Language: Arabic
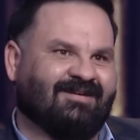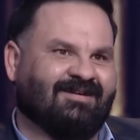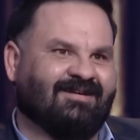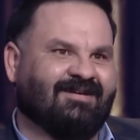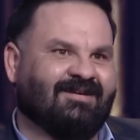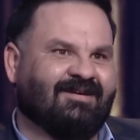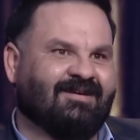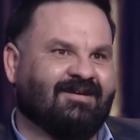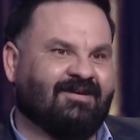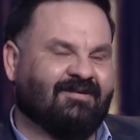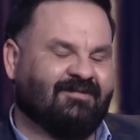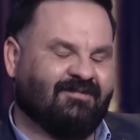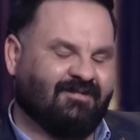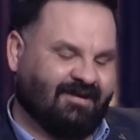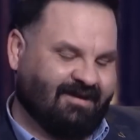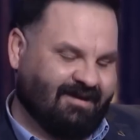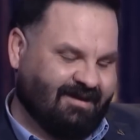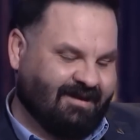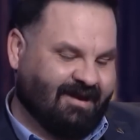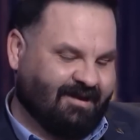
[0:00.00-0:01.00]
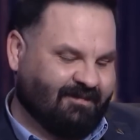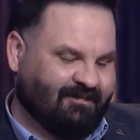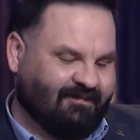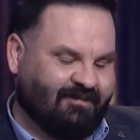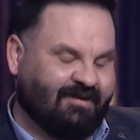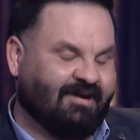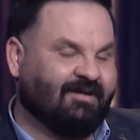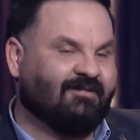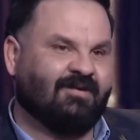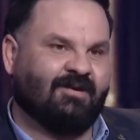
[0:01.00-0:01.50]
متابعها فنعم
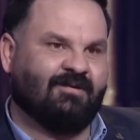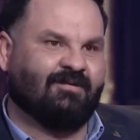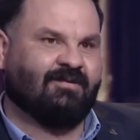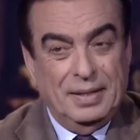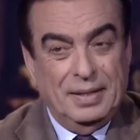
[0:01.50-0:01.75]
في 2002